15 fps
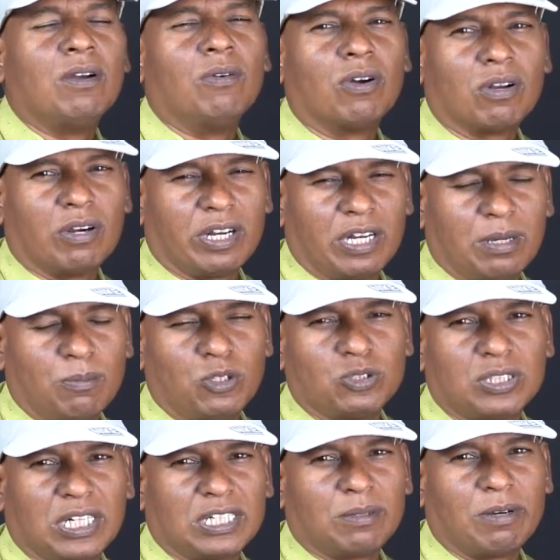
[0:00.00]
உங்களோட டெமோஸ்
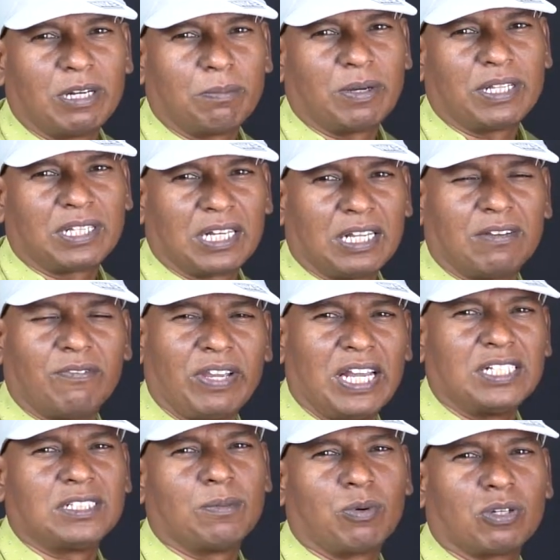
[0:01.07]
அந்த மாதிரி பார்த்துக்கலாம்
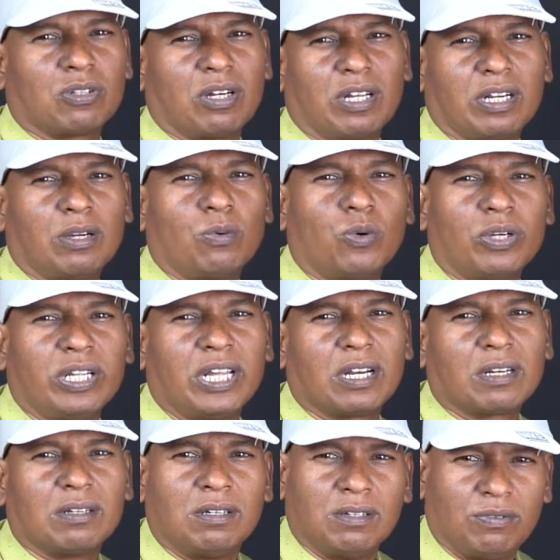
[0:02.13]
வேல்ஸை பொறுத்த வரைக்கும் ஒன் இயர்
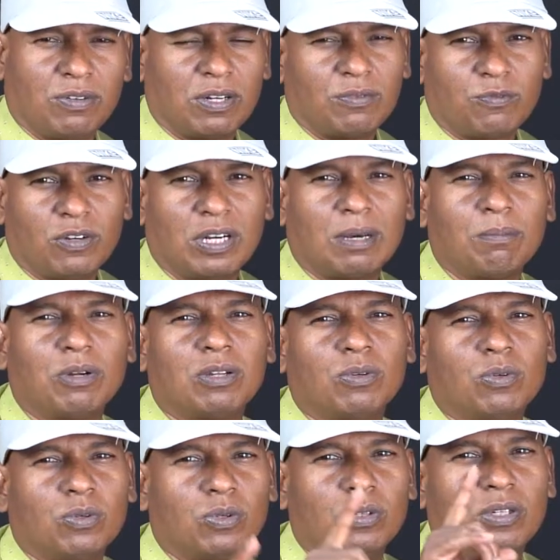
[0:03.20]
ஃபுல் அண்ட் ஃபுல் நம்மளும்
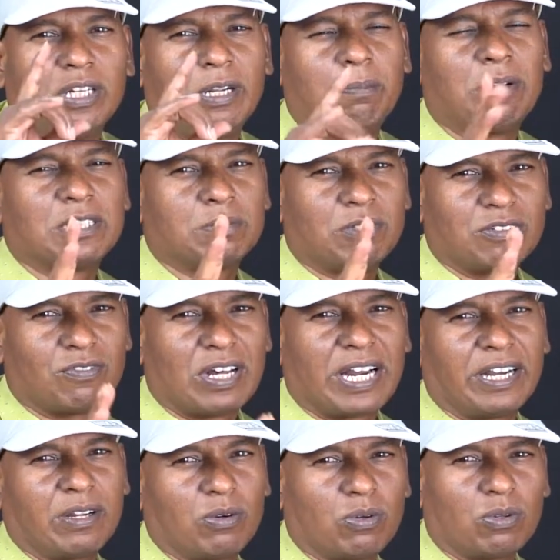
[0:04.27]
ரீப்ளேஸ்மெண்ட்
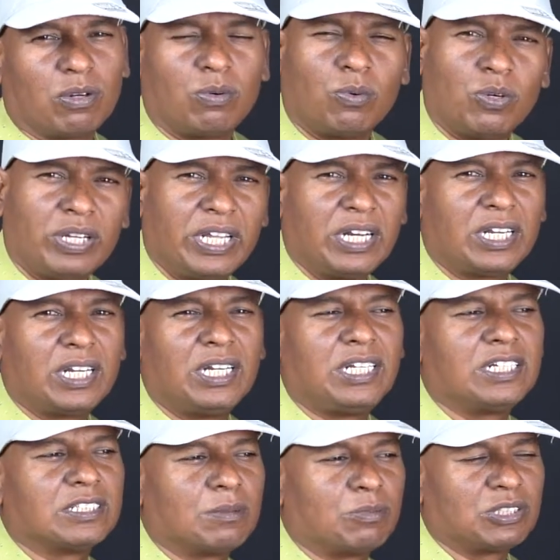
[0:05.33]
வாரண்டி கொடுக்குறோம் ஒன் இயருக்கு
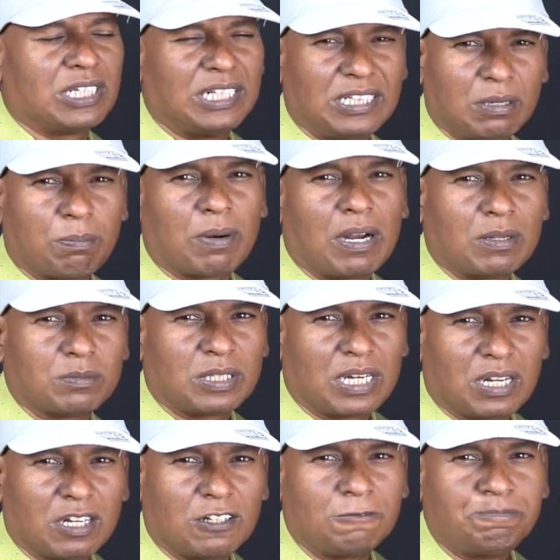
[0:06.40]
நீங்கள் சப்போஸ் எந்த ப்ராப்ளம்ஸ்
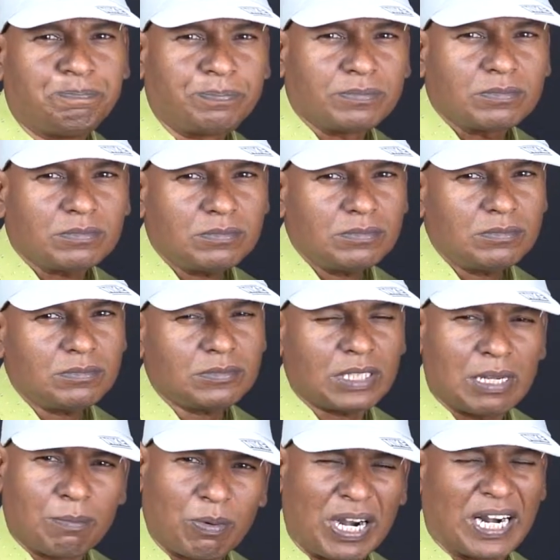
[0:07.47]
ஆனாலும்
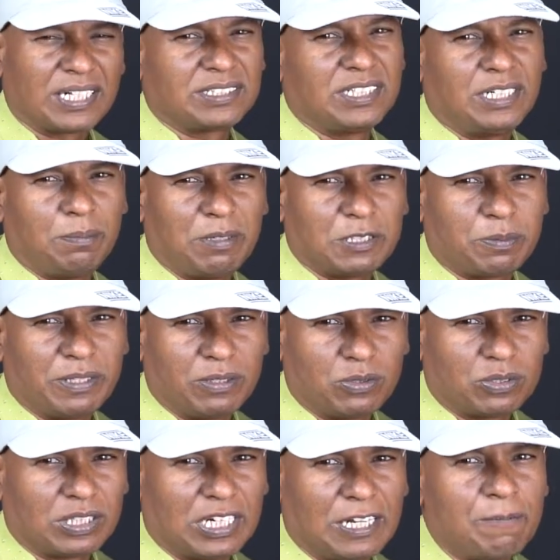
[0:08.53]
ப்ராடக்ட்ஸை ரீப்ளேஸ் பண்ணி
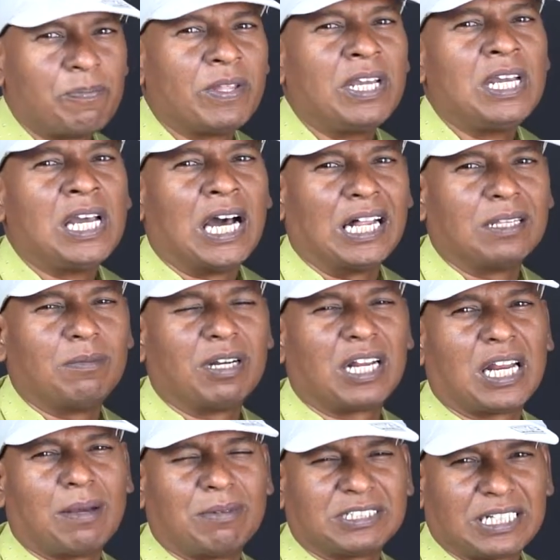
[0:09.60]
கொடுத்துடலாம் அது மட்டும்
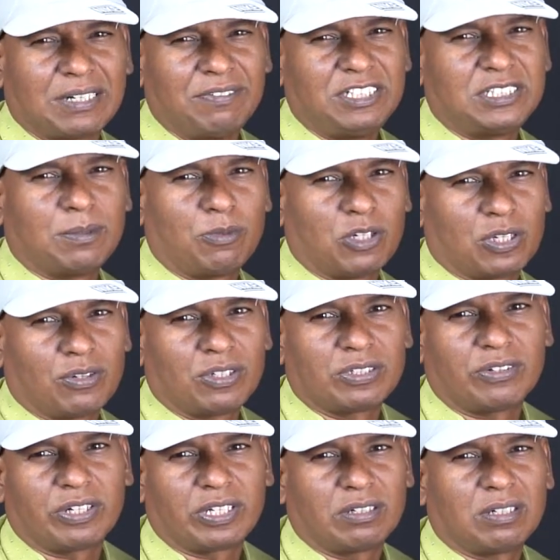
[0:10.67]
இல்லாமல் சர்வீஸ் சப்போர்ட்டை பொறுத்த
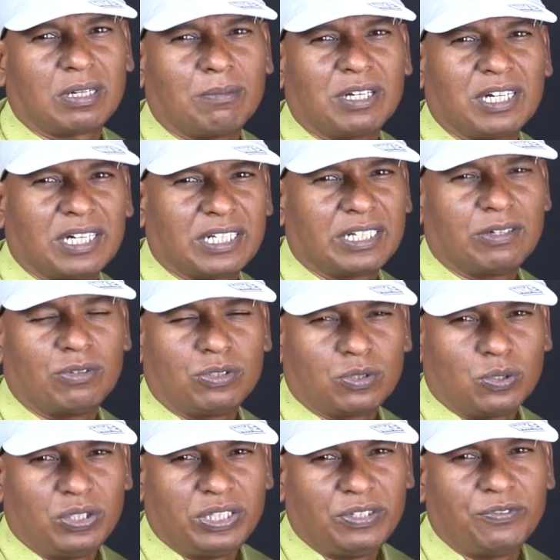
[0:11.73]
வரைக்கும் நம்ம கிட்டத்தட்ட ஒரு
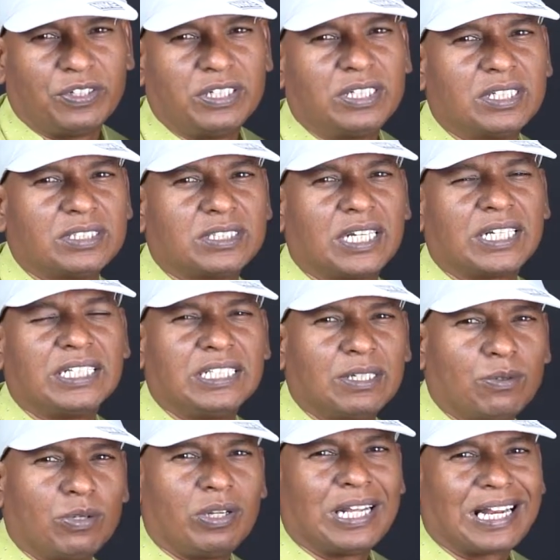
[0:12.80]
டுவெண்ட்டி ஃபைவ் இயர்ஸாக இந்த
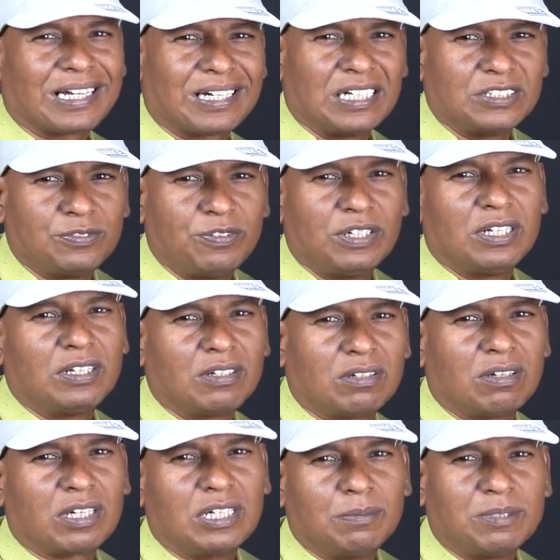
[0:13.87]
ஒரு எலக்ட்ரானிக்ஸ் ஃபீல்டில்
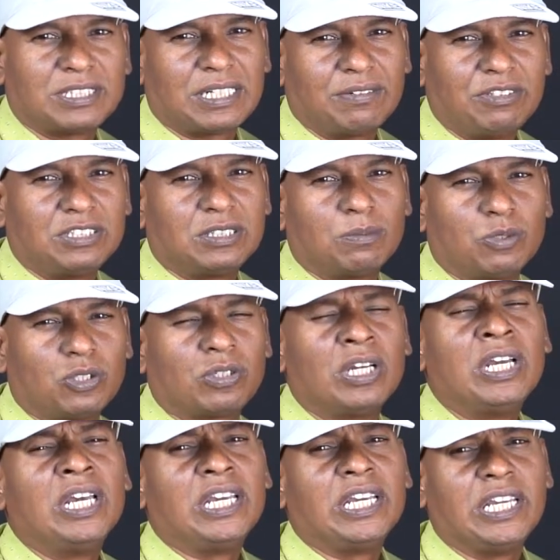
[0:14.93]
இருக்கும் கண்டிப்பாக சர்வீஸ் சப்போர்ட்
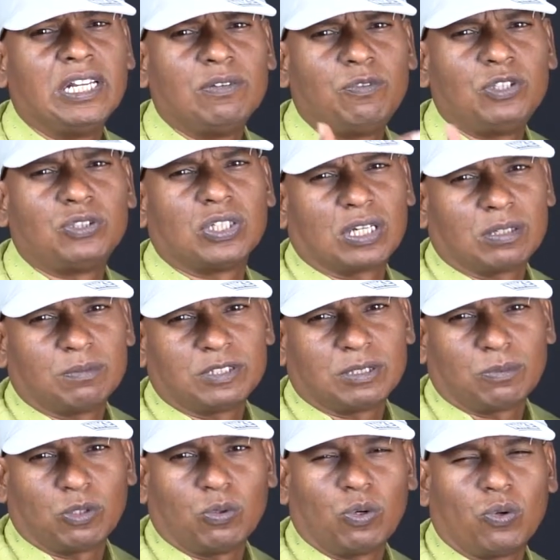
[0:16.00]
இன் ஃபியூச்சர்
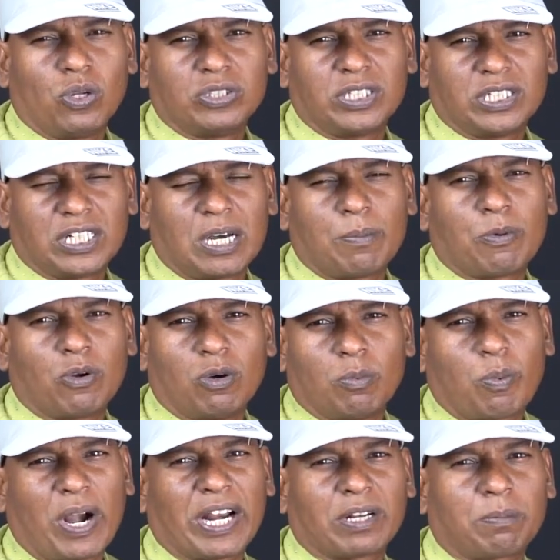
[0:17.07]
சப்போஸ் ஒரு வருஷத்துக்கு அப்புறம் உங்கள்
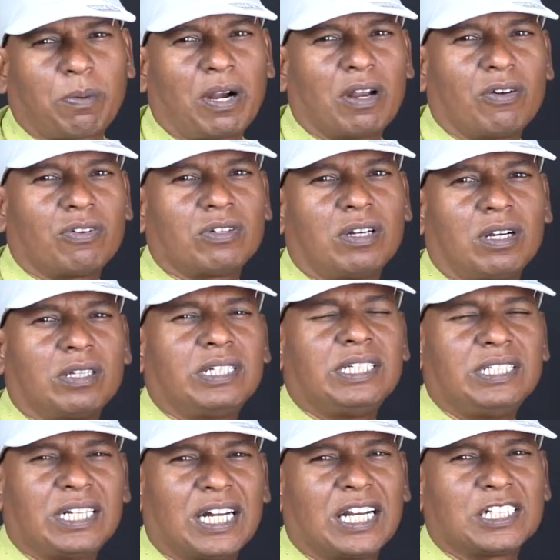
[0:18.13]
ப்ராடக்ட் ப்ராப்ளம் வரணுனாலும்
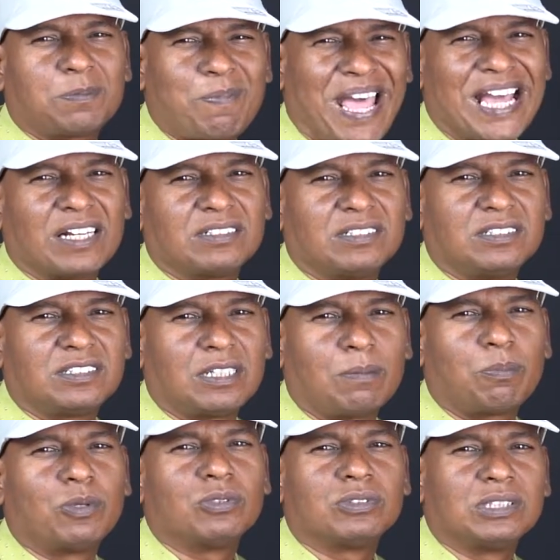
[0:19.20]
இதுக்கான ஸ்பேர்ஸு
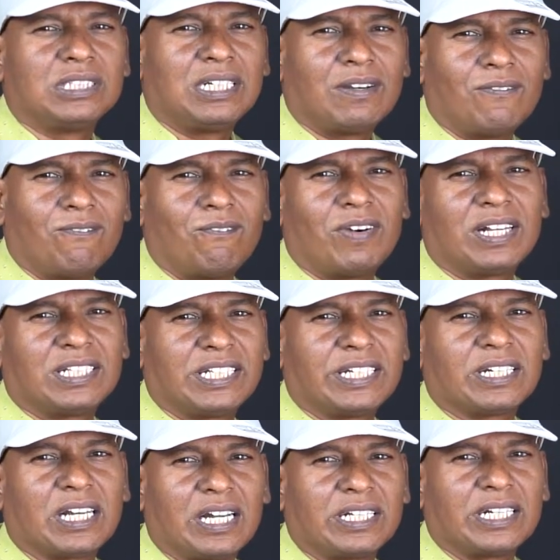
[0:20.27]
சப்போர்ட்ஸு எவ்ரி திங்
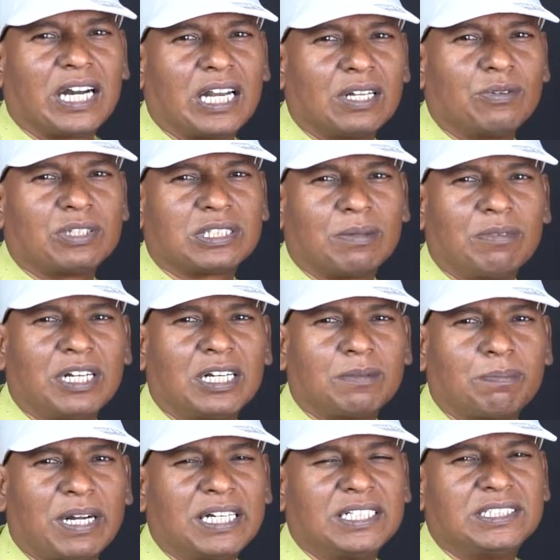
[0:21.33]
ஆல் ஓவர் தமிழ்நாடு
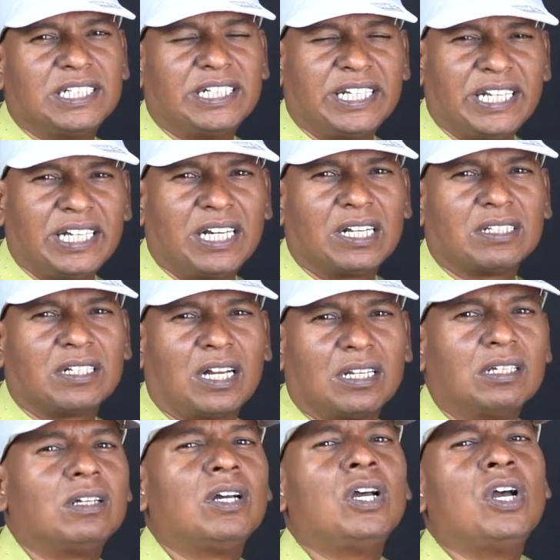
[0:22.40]
பாண்டிச்சேரி எங்கே
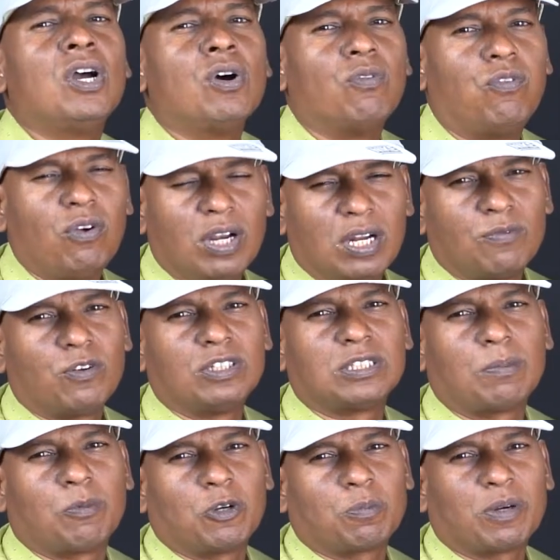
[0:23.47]
இருந்தாலும் ஃபுல் அண்ட் ஃபுல்
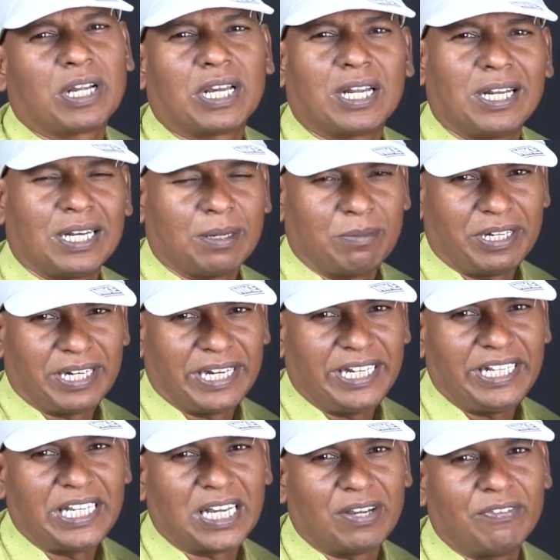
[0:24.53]
சப்போர்ட் பண்ணால் நம்ம
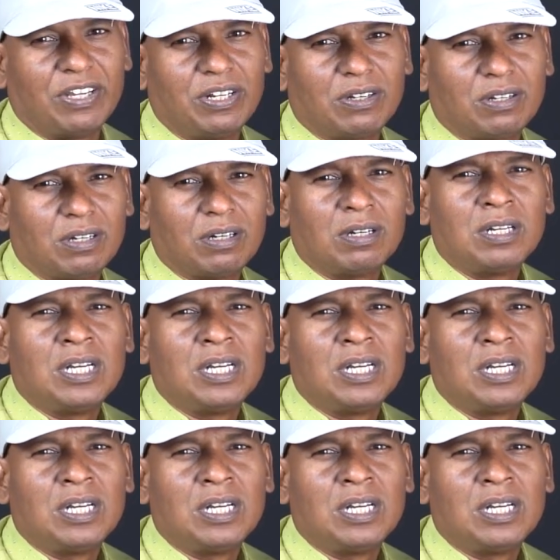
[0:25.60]
ரெடியாகவே இருக்கும்